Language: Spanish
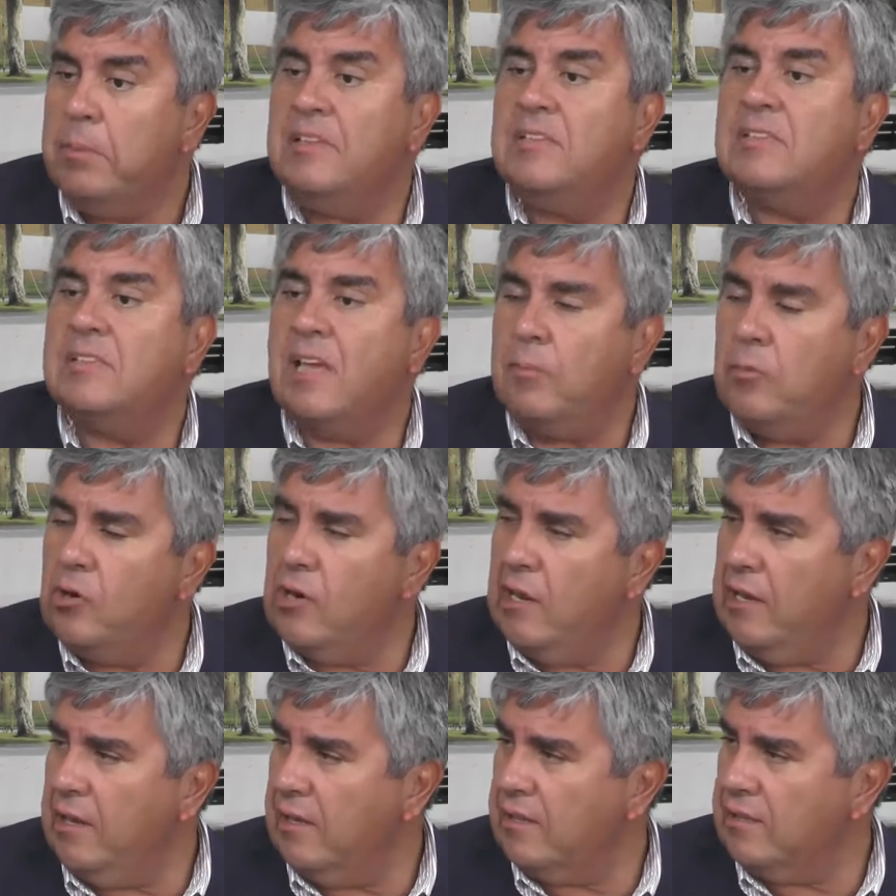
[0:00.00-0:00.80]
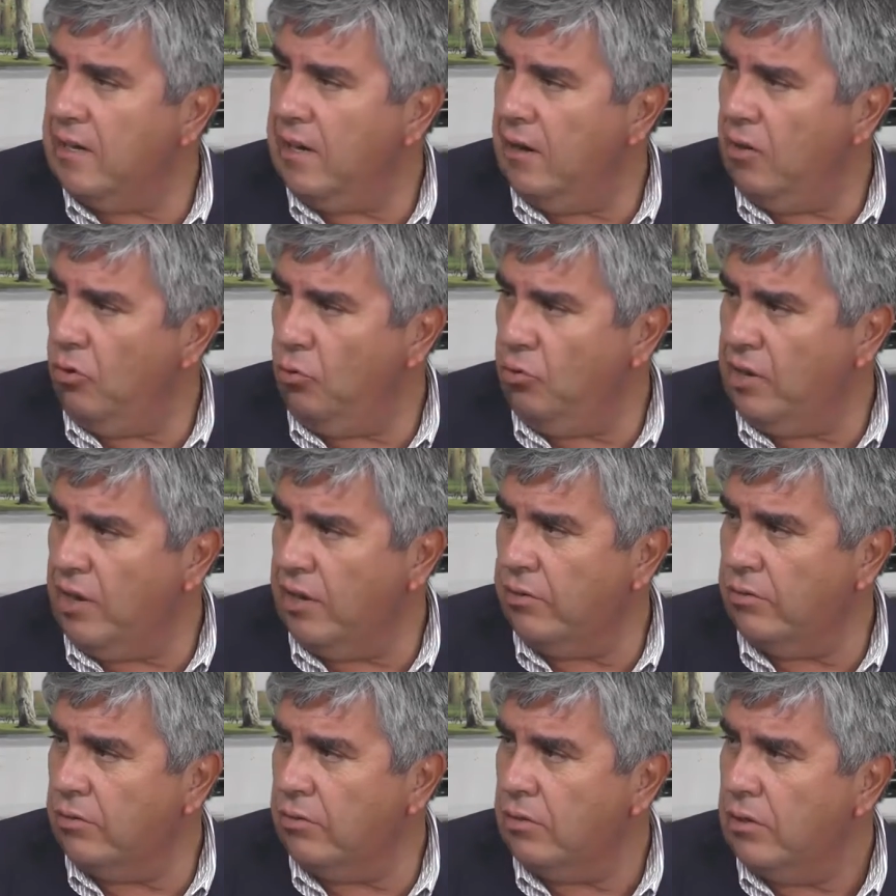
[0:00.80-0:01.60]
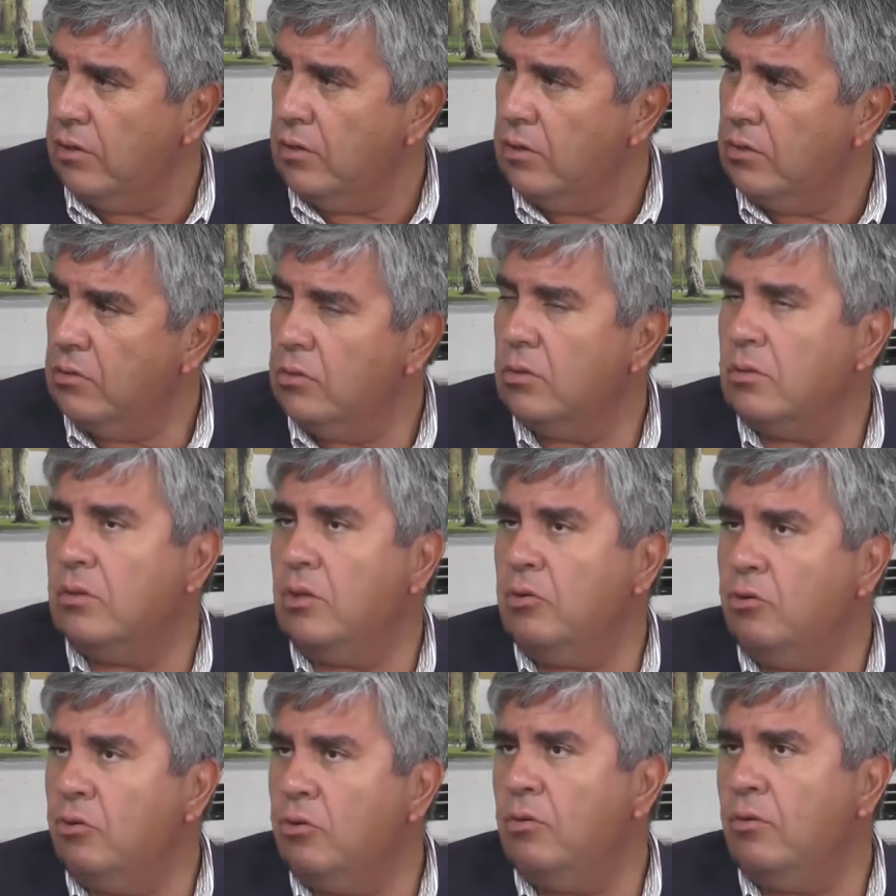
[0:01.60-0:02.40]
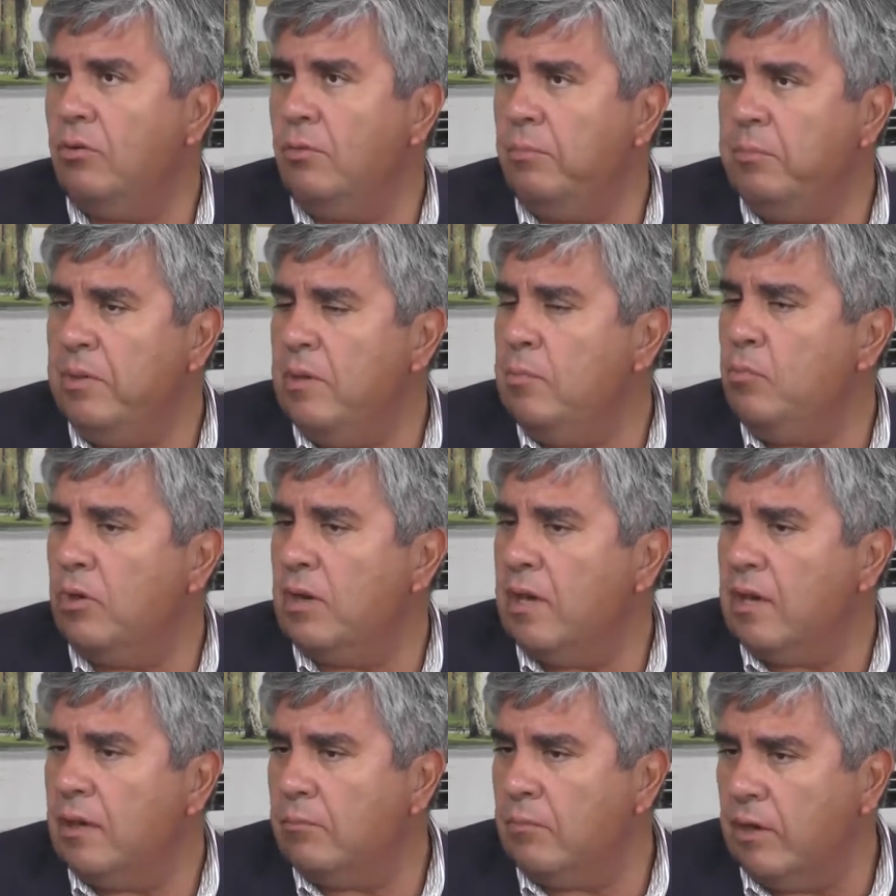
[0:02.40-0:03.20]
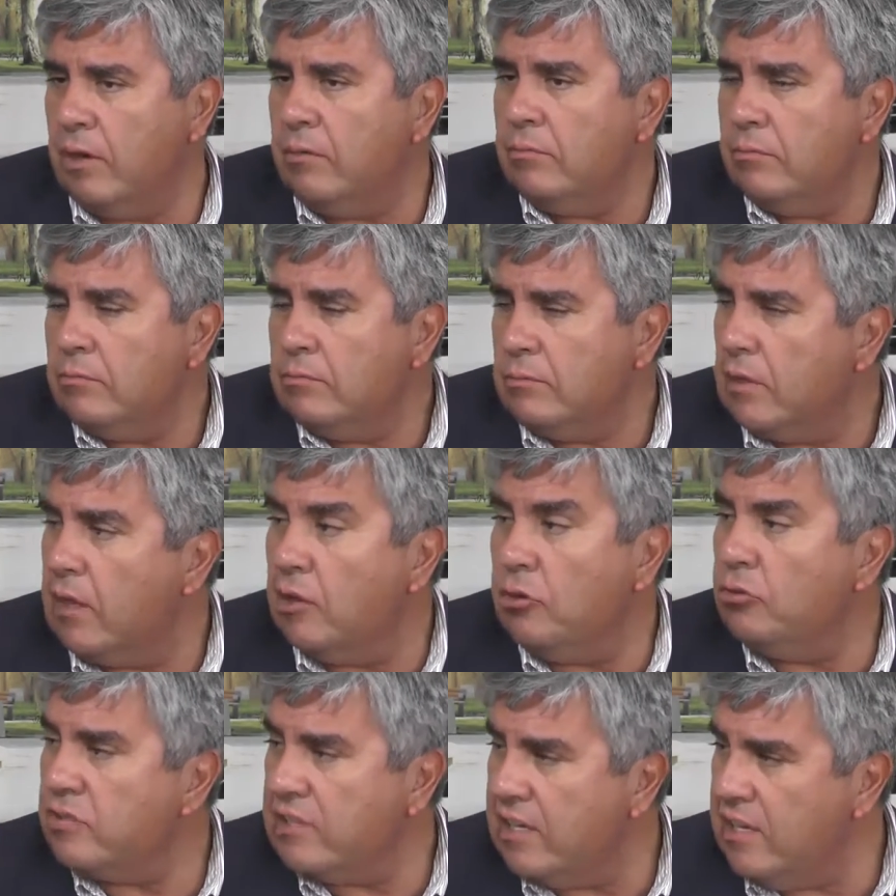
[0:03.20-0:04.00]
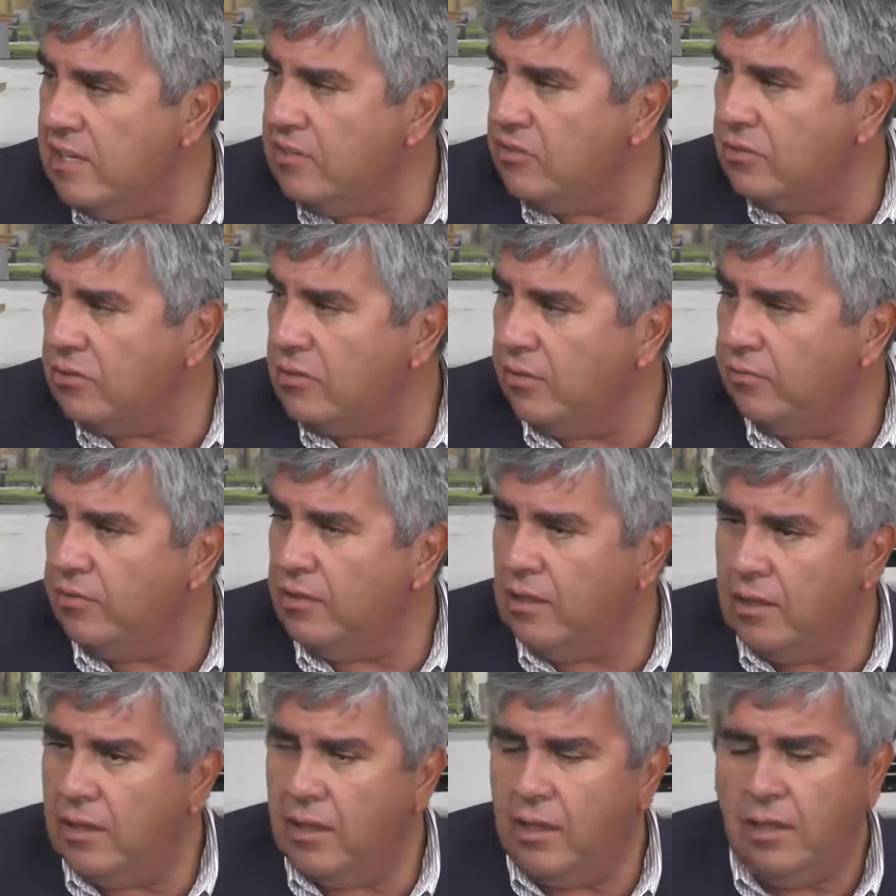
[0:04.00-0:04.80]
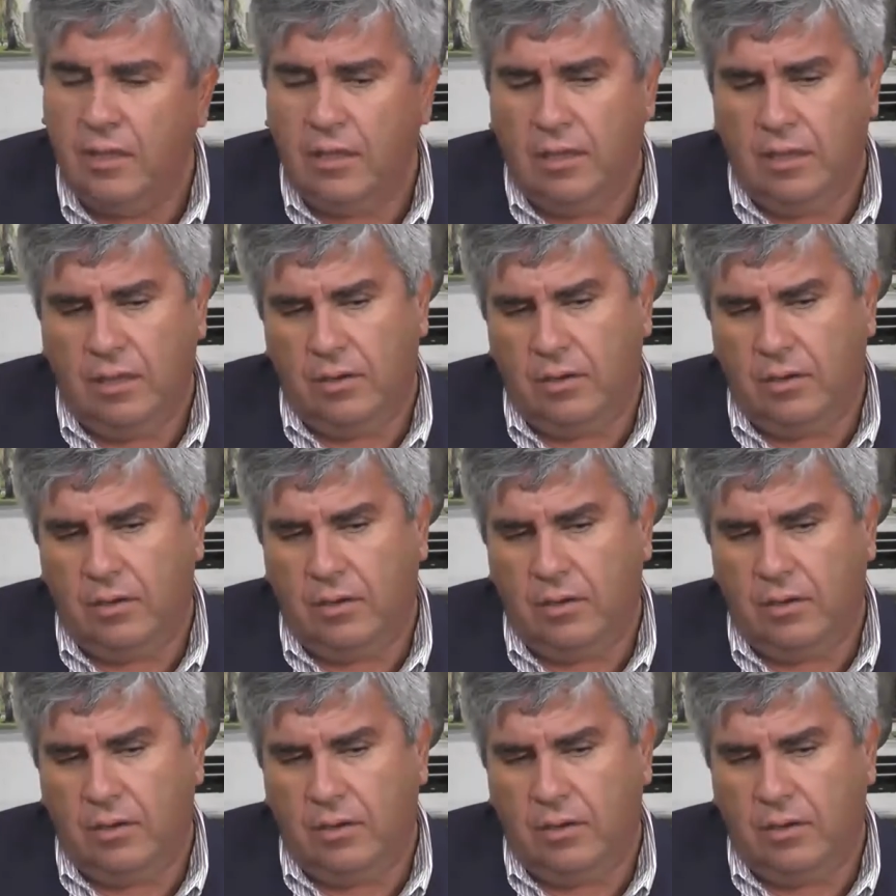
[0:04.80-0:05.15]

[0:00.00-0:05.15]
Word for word: Pensamos que le iba a hacer el gobierno, donde no vimos que, bueno, que no se hizo en definitiva,